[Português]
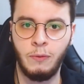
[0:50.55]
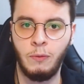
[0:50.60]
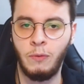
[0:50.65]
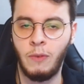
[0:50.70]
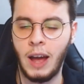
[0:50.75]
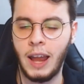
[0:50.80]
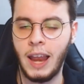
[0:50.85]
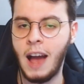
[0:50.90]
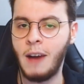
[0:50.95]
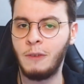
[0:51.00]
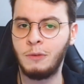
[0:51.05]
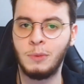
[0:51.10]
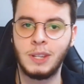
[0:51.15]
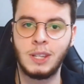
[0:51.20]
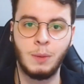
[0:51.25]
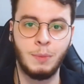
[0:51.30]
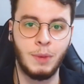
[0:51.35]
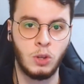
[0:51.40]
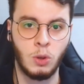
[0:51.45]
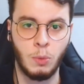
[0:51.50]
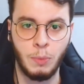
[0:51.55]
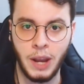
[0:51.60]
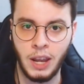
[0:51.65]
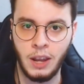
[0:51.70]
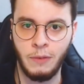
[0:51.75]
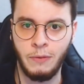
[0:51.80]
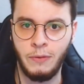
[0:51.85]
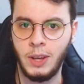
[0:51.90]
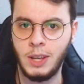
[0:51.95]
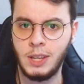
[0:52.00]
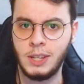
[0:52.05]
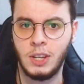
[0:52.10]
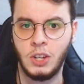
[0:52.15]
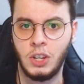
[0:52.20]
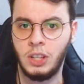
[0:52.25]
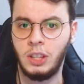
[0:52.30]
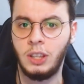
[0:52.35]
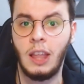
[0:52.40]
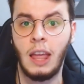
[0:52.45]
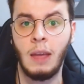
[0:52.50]
variável, mas também sobre renda fixa. A
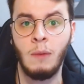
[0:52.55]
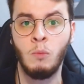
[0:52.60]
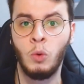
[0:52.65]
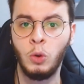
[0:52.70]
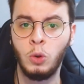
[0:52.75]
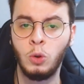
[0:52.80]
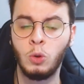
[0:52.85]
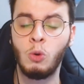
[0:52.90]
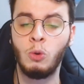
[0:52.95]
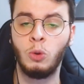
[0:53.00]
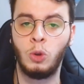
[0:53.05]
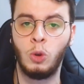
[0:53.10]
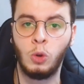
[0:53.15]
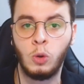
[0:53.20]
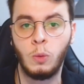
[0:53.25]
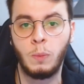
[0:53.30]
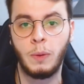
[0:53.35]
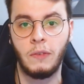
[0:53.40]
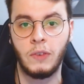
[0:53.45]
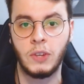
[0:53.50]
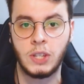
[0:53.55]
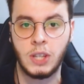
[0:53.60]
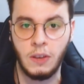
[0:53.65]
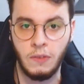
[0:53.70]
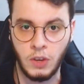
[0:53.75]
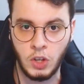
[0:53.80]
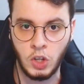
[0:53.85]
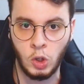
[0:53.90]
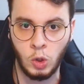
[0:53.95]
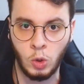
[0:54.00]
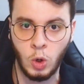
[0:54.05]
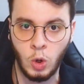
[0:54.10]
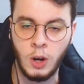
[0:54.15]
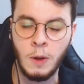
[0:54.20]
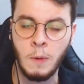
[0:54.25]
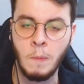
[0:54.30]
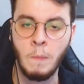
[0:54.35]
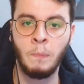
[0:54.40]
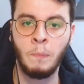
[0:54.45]
gente tem muito conteúdo para você, investidor.